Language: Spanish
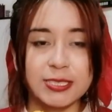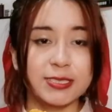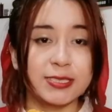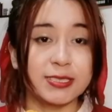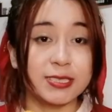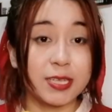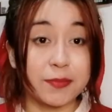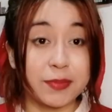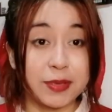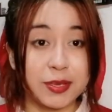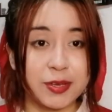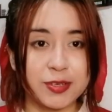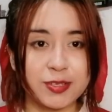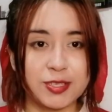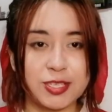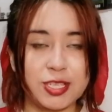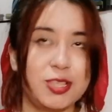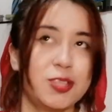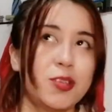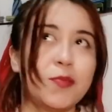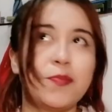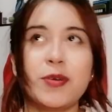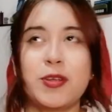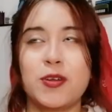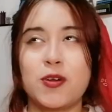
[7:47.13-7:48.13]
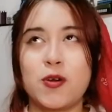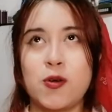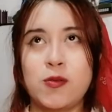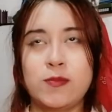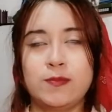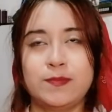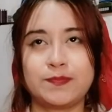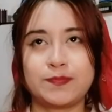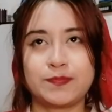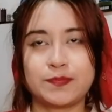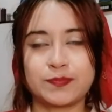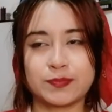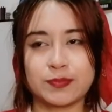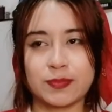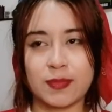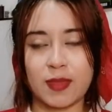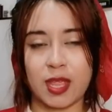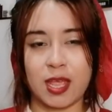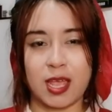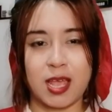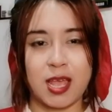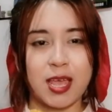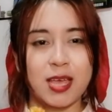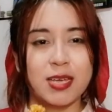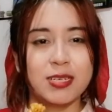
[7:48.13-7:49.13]
Está picosito, pero
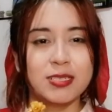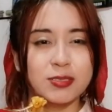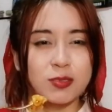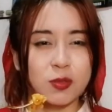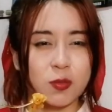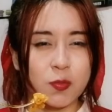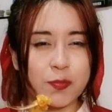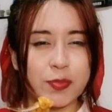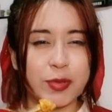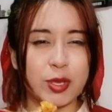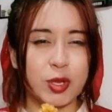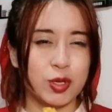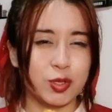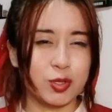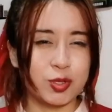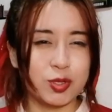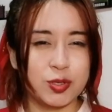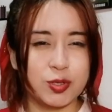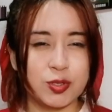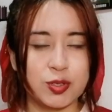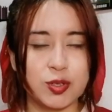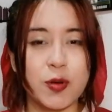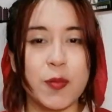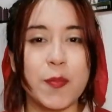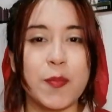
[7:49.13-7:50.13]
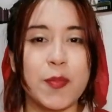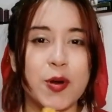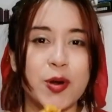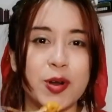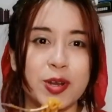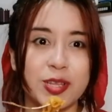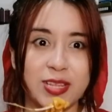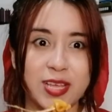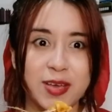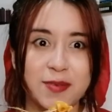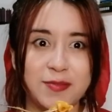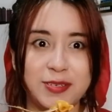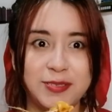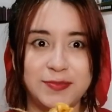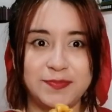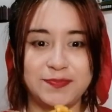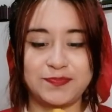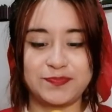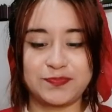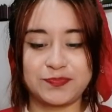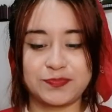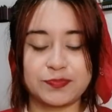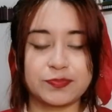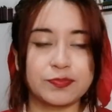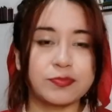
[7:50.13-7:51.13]
un picoso soportable.
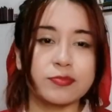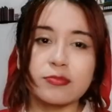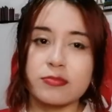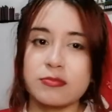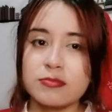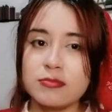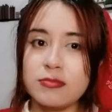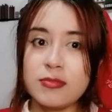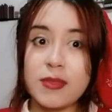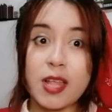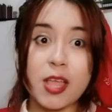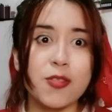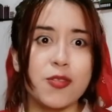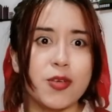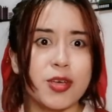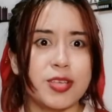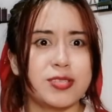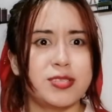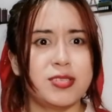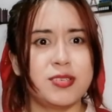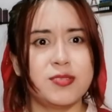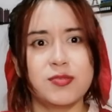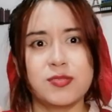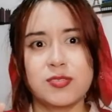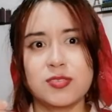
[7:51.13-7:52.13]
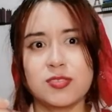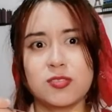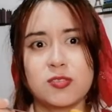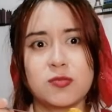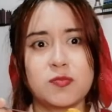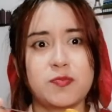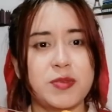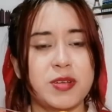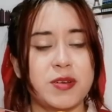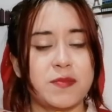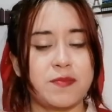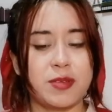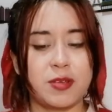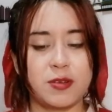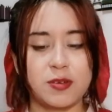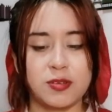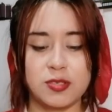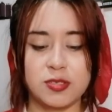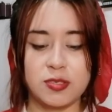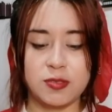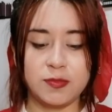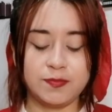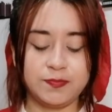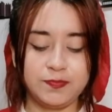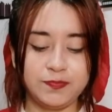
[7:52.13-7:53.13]
No ha sido un súper
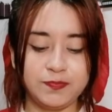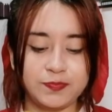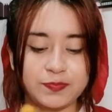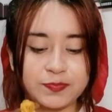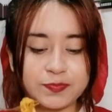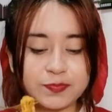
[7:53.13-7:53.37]
picoso.